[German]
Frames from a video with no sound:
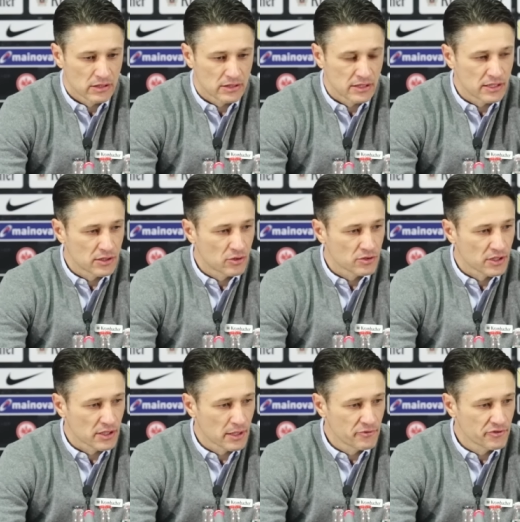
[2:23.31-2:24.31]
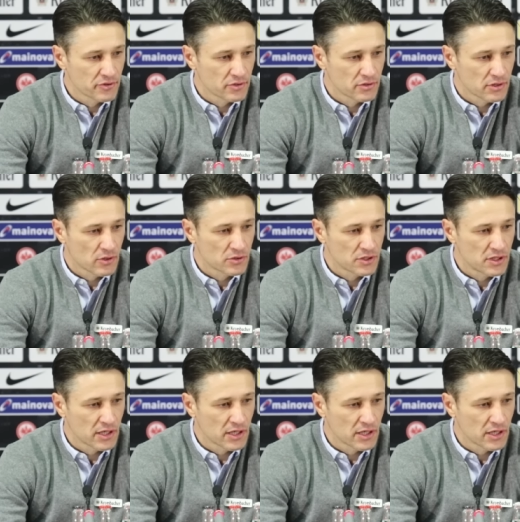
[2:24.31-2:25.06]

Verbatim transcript: hat jeder dort gekämpft, auch die,